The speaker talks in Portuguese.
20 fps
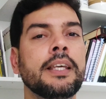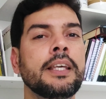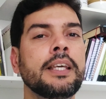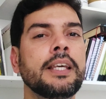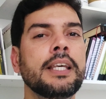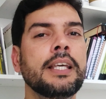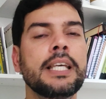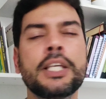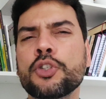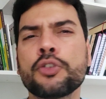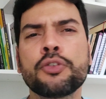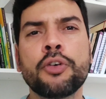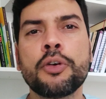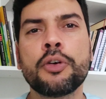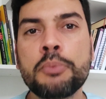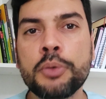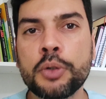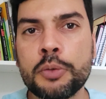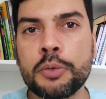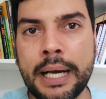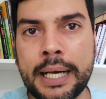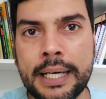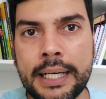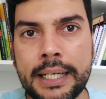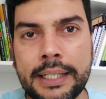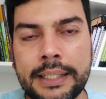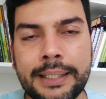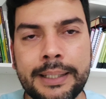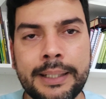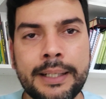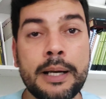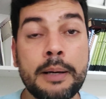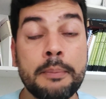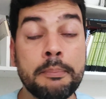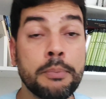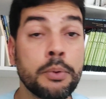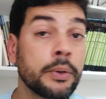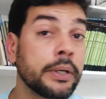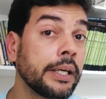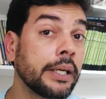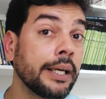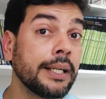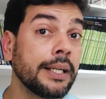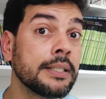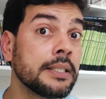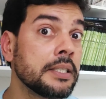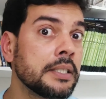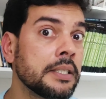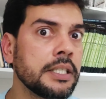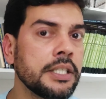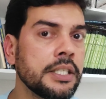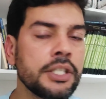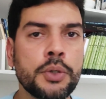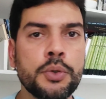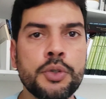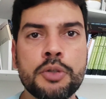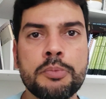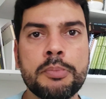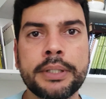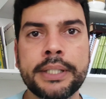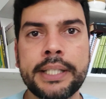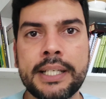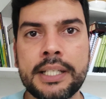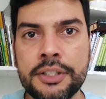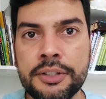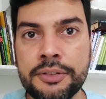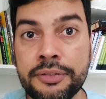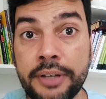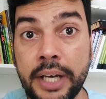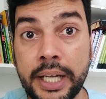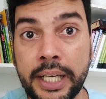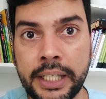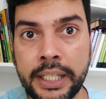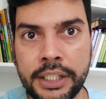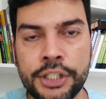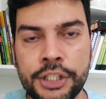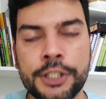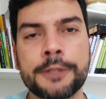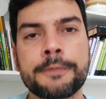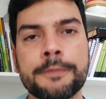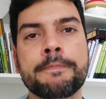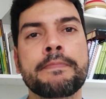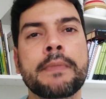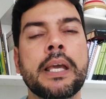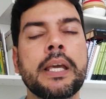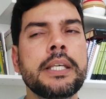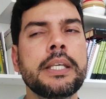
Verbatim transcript: E isso foi muito bacana, porque ele se sentiu de maneira diferente.